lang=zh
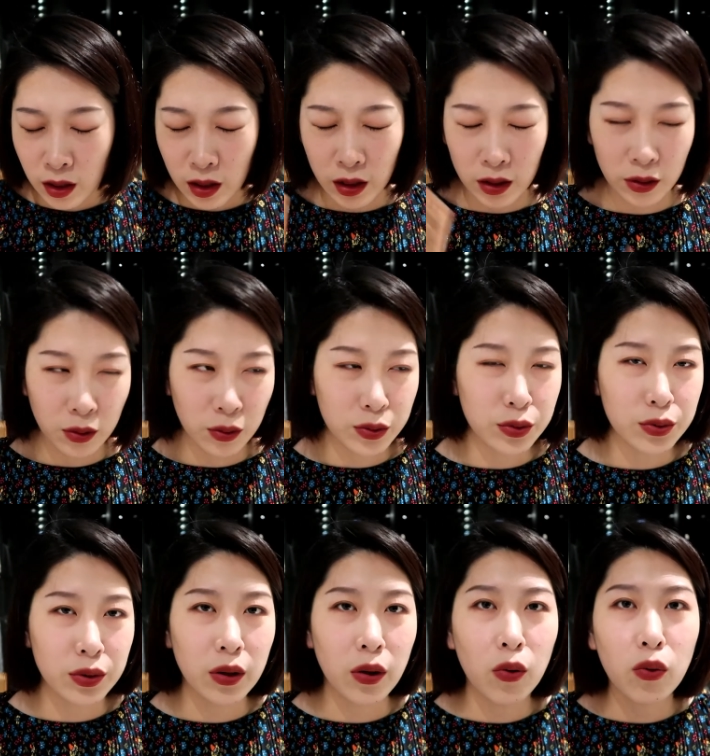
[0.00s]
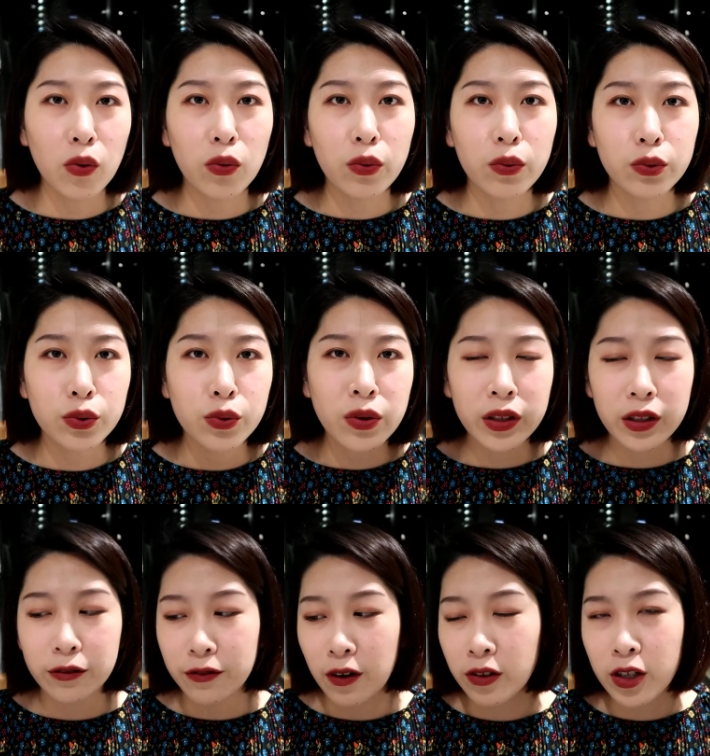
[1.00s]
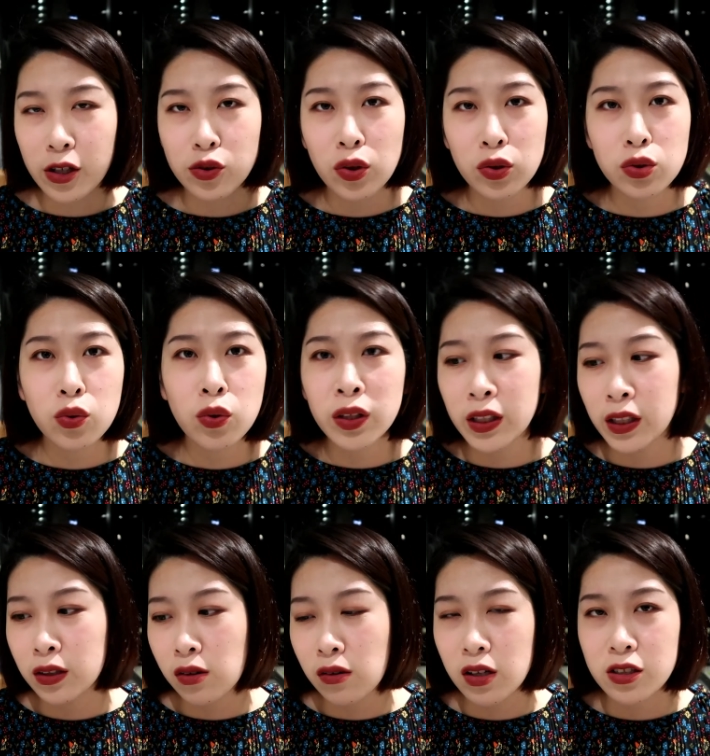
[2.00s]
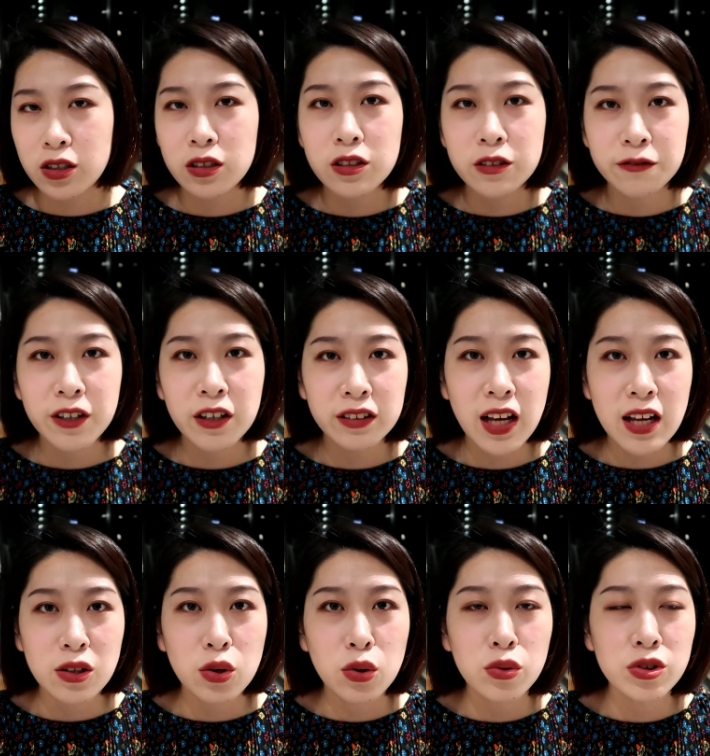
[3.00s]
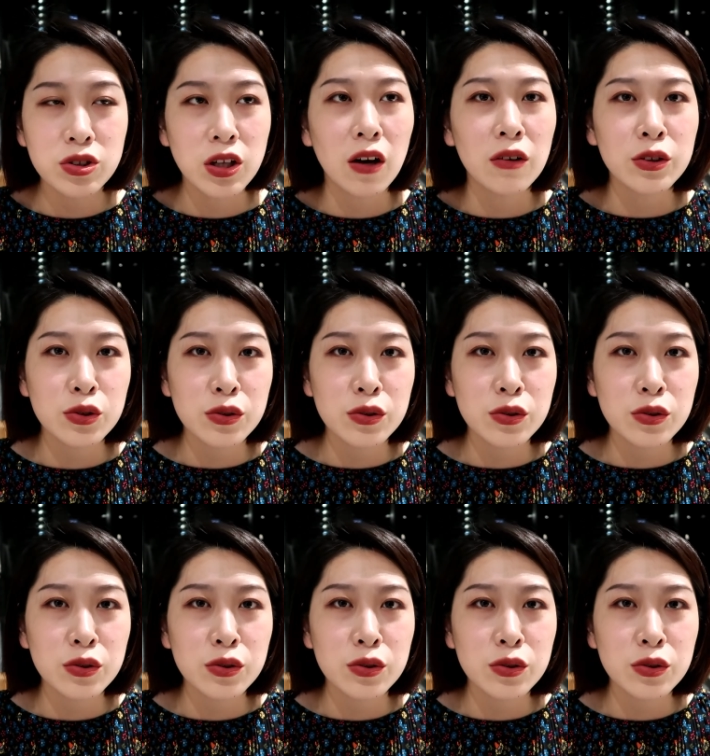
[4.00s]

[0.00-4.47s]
哎呀，我就觉得如果你防晒霜搓泥的话，真的是非常大的困扰。